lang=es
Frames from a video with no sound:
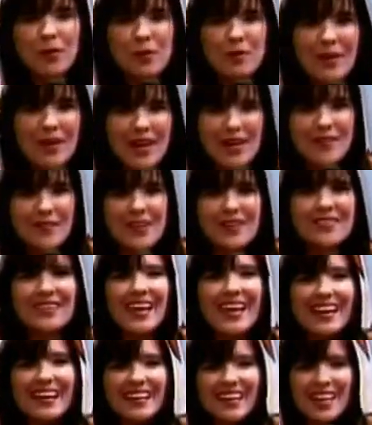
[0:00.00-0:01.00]
primera vez
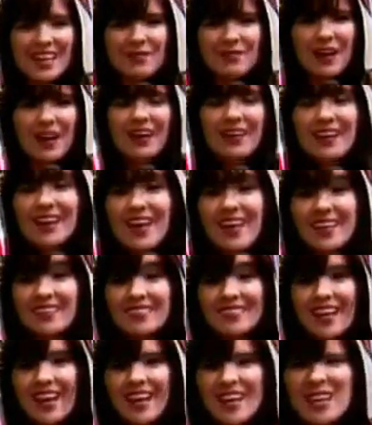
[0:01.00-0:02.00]
en Lima,
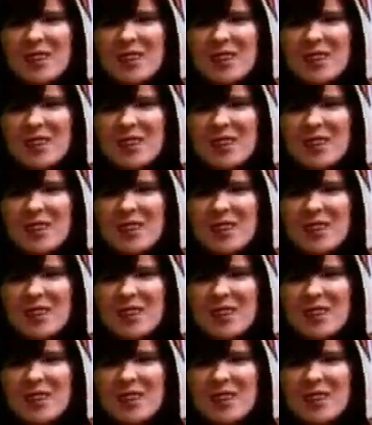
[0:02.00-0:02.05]
esta